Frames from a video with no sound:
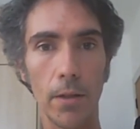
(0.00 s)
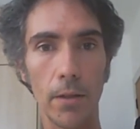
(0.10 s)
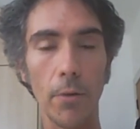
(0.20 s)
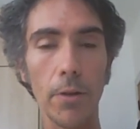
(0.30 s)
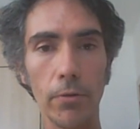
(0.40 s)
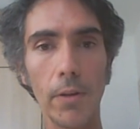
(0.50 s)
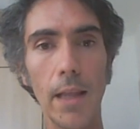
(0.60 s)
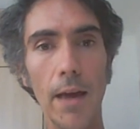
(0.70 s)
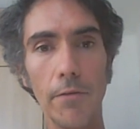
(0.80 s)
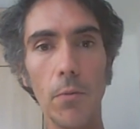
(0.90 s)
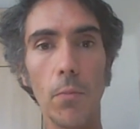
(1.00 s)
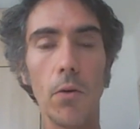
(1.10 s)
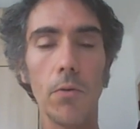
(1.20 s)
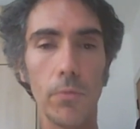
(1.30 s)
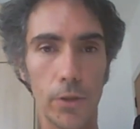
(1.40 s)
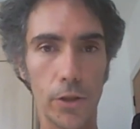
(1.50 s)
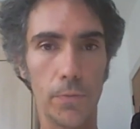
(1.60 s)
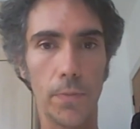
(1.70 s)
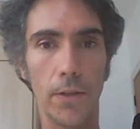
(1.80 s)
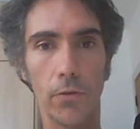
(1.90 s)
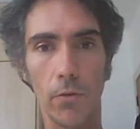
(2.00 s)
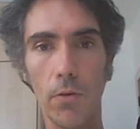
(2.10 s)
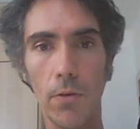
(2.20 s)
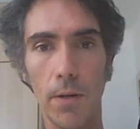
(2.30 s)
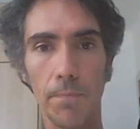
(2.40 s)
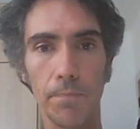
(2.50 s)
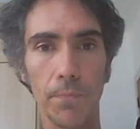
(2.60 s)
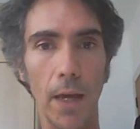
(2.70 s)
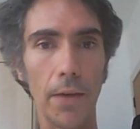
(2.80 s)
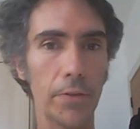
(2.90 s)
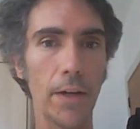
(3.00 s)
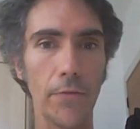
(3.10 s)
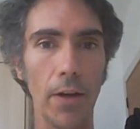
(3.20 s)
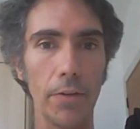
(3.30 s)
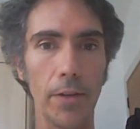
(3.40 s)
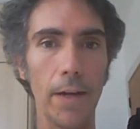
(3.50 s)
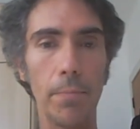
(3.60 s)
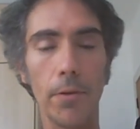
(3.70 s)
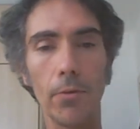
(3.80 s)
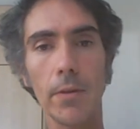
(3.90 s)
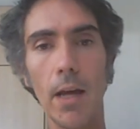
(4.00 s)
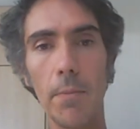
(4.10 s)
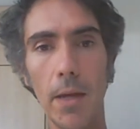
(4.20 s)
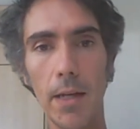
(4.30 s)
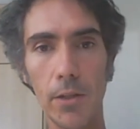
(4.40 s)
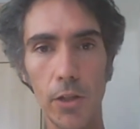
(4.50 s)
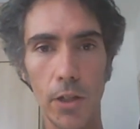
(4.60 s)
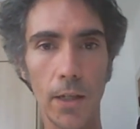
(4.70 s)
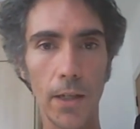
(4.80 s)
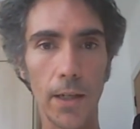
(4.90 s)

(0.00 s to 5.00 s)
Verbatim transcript: Então, isso leva um monte de pessoa a se afastar prontamente